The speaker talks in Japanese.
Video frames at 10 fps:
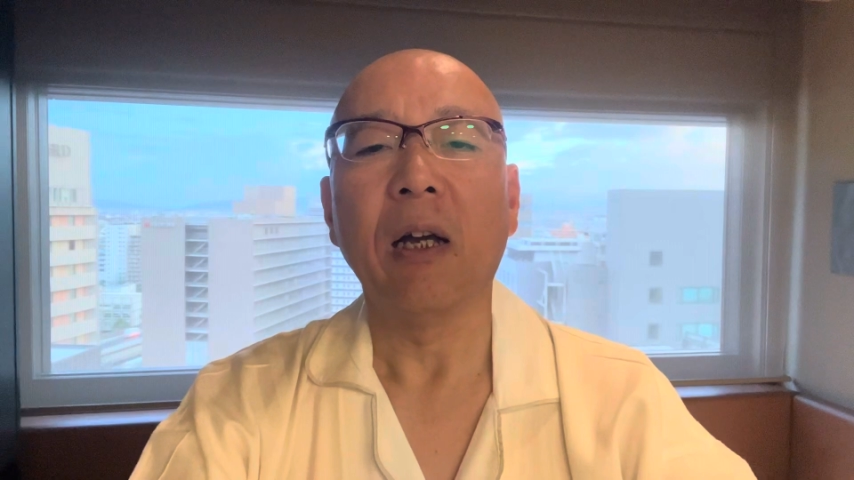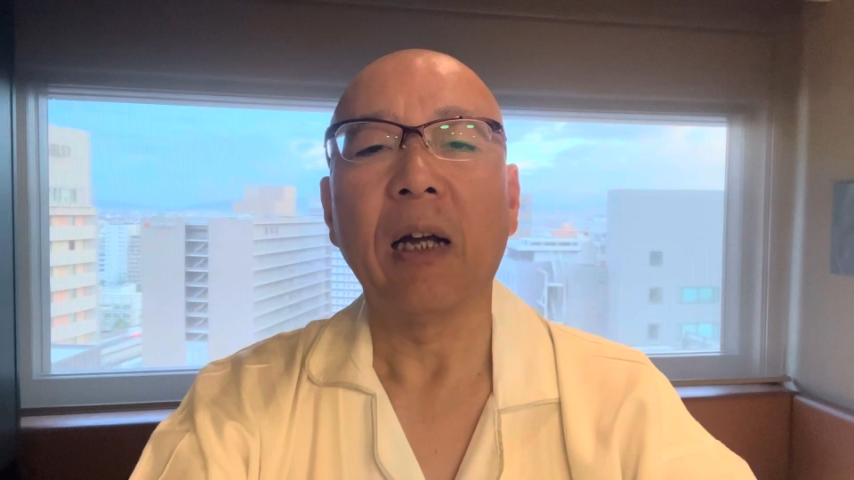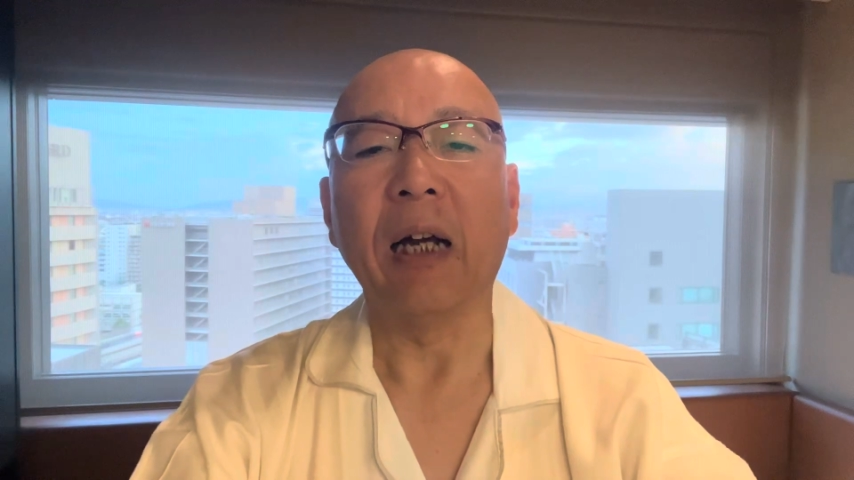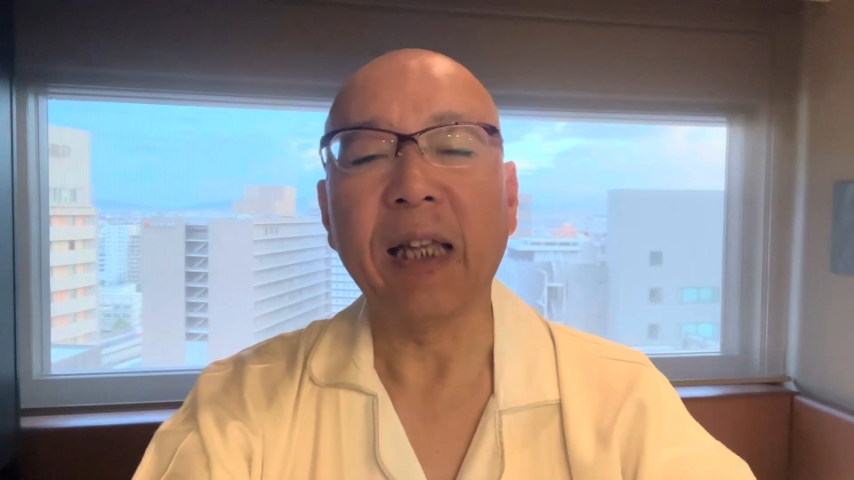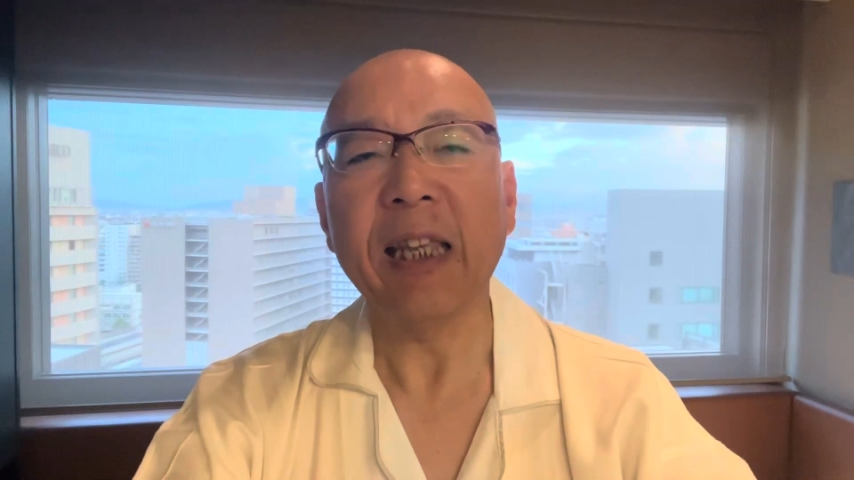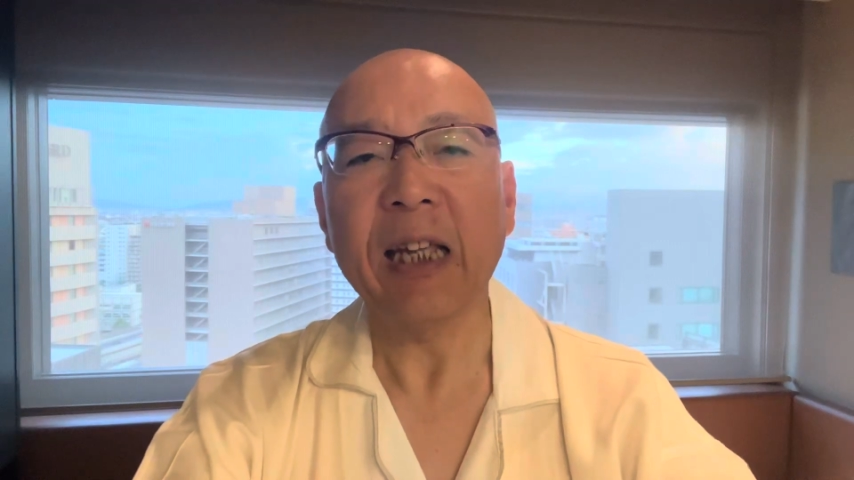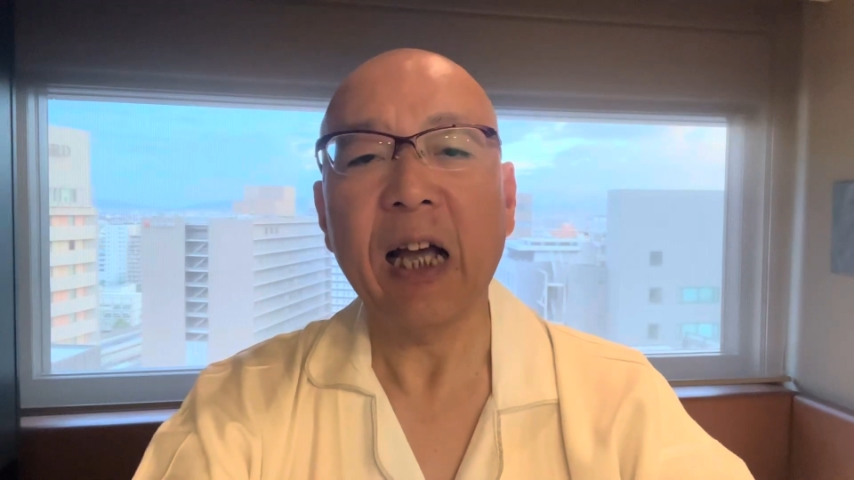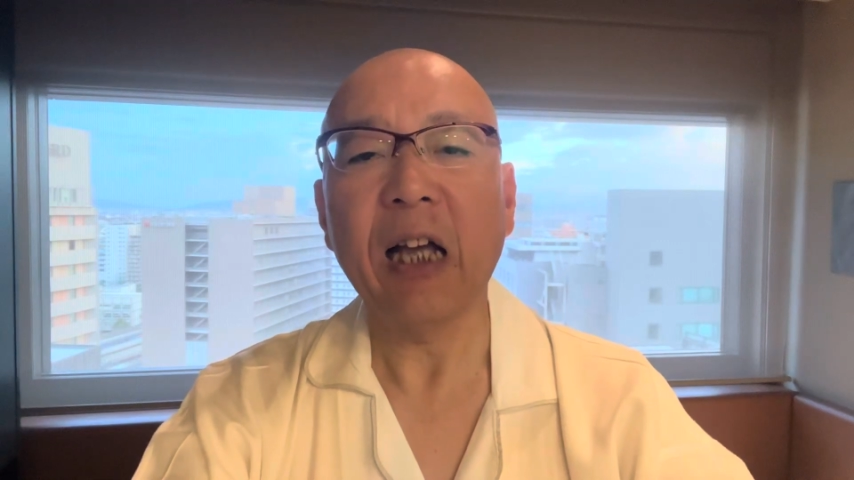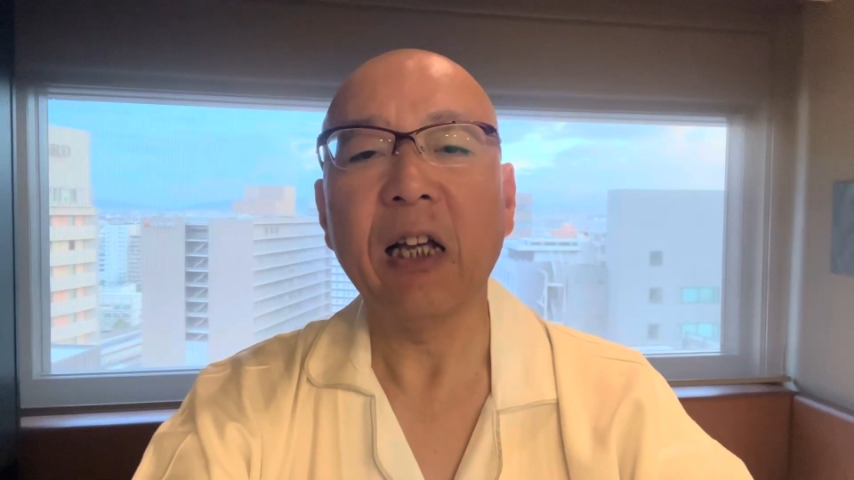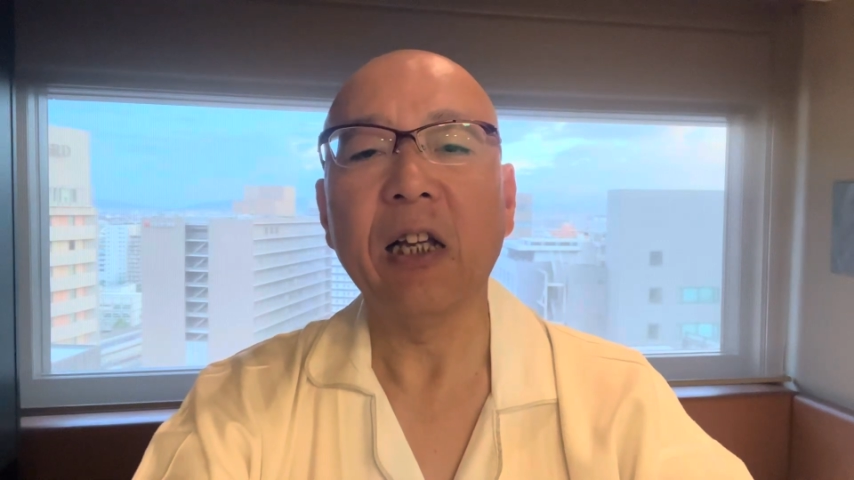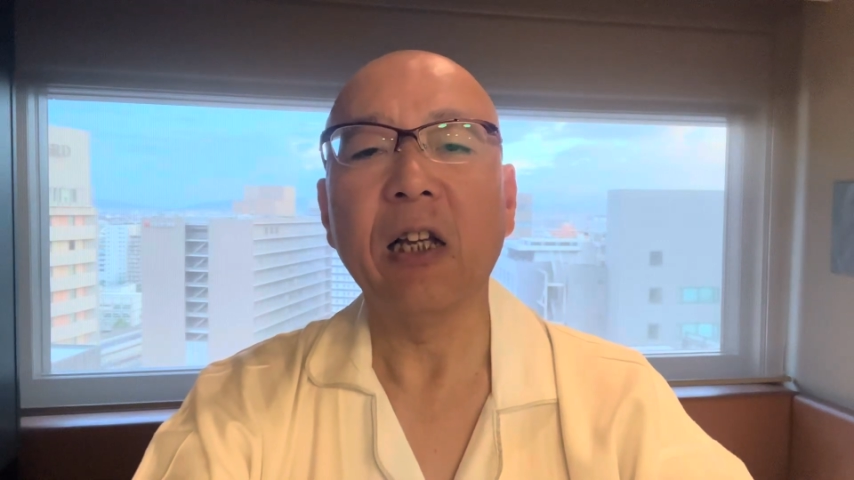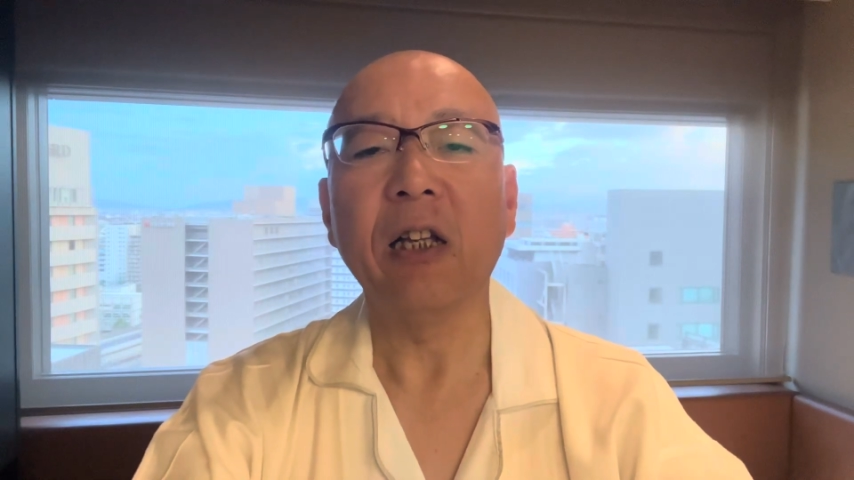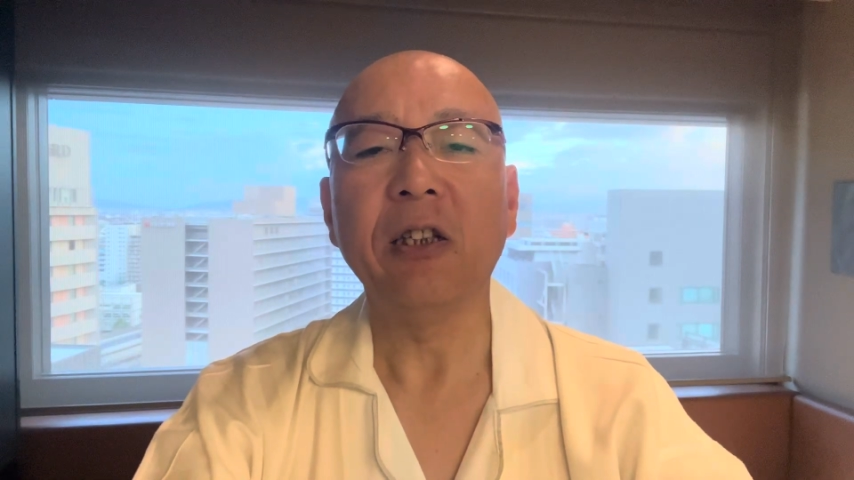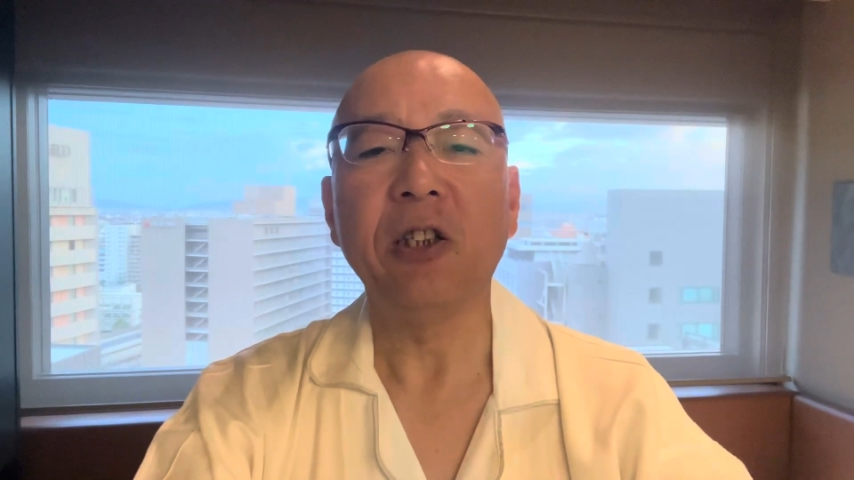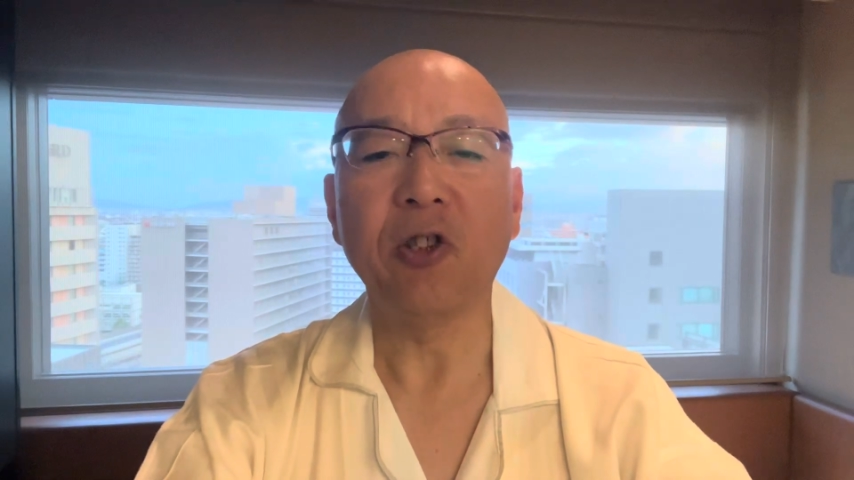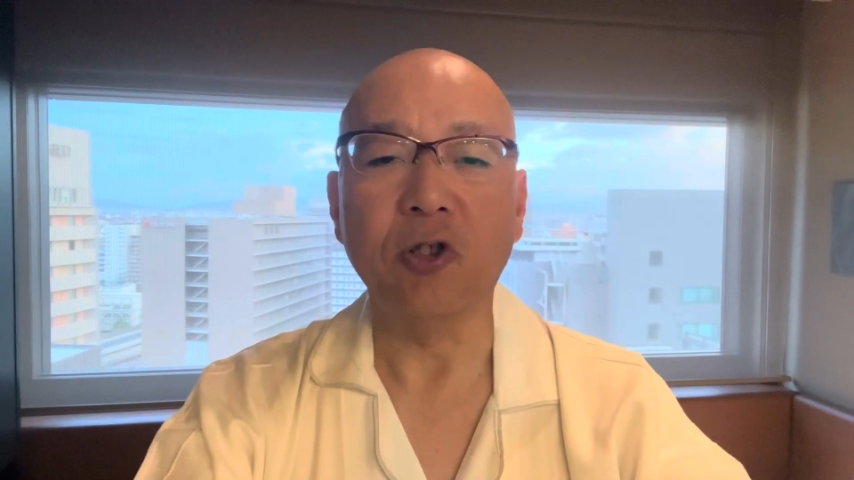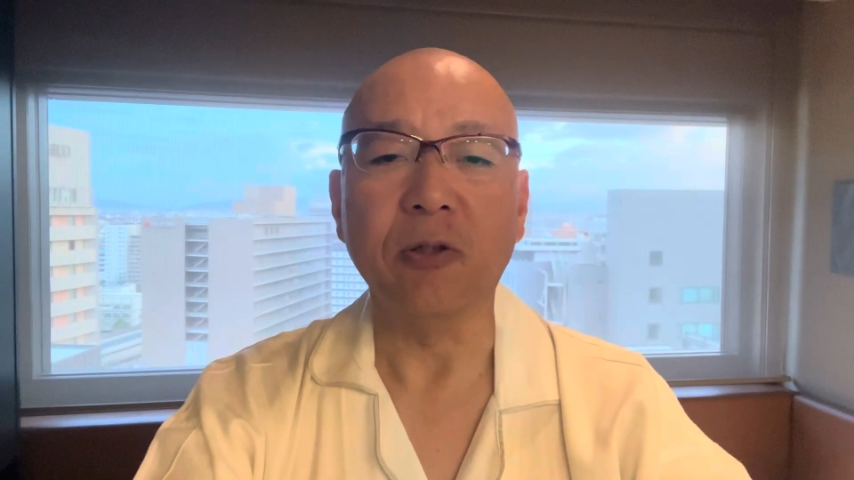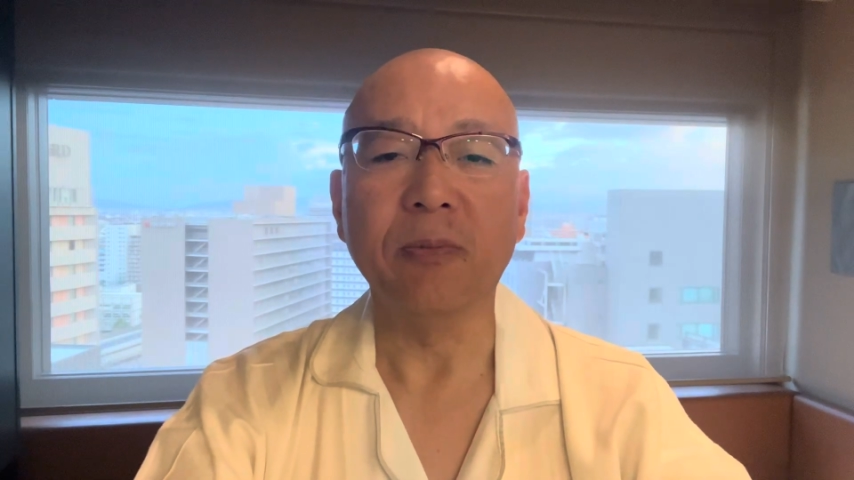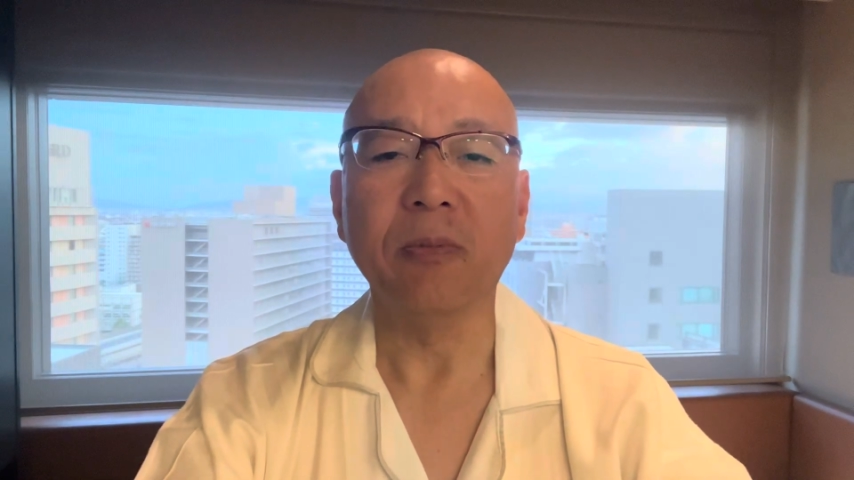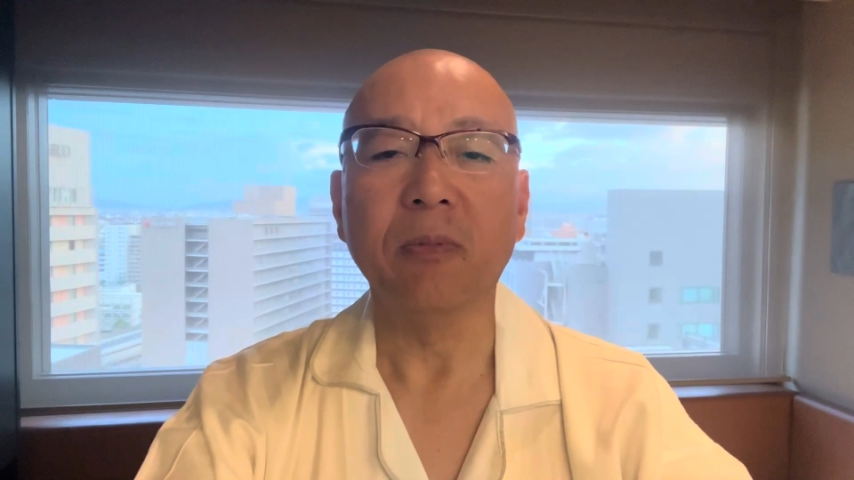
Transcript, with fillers: 過激派地区